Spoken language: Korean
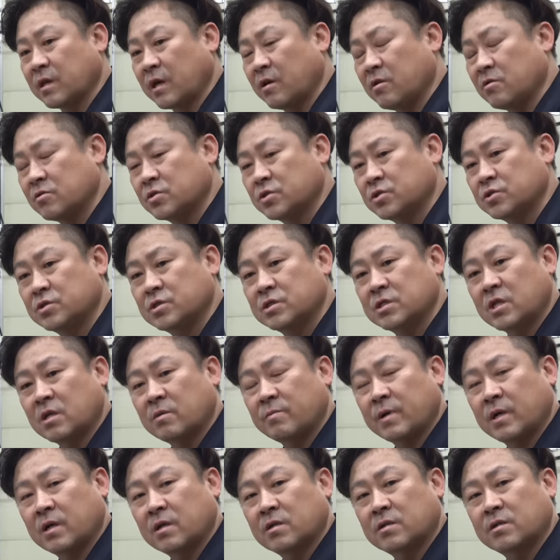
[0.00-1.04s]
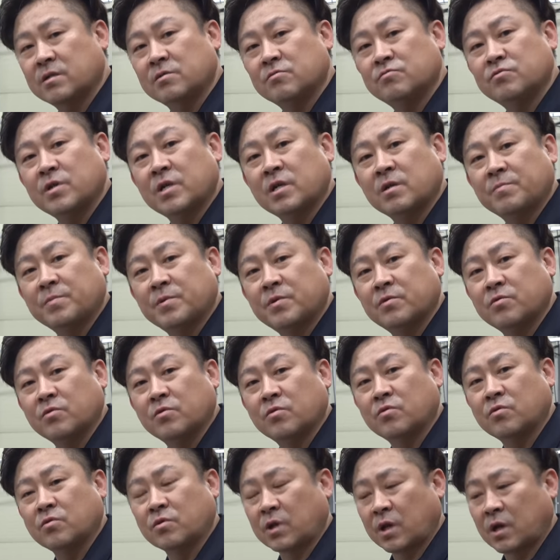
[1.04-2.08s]
에어줄이네 막 들고 다닐 필요도
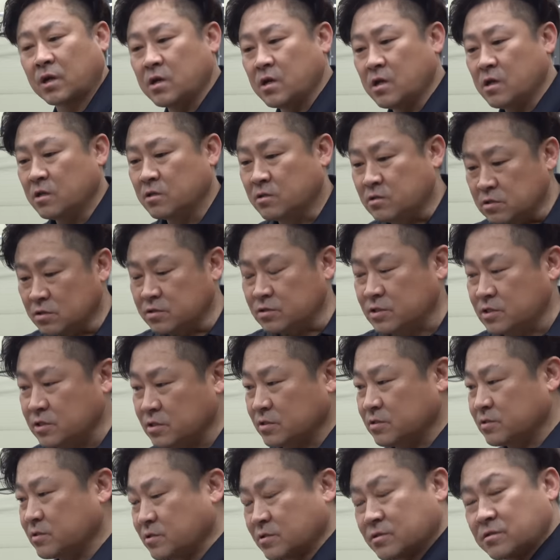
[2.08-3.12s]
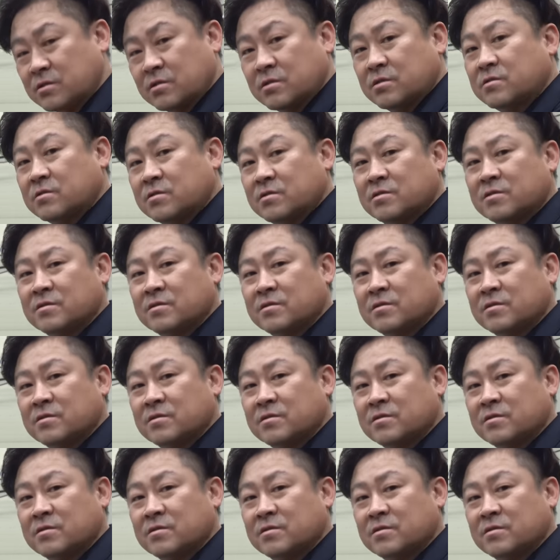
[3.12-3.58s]
없고 그냥 드륵드륵드륵드륵.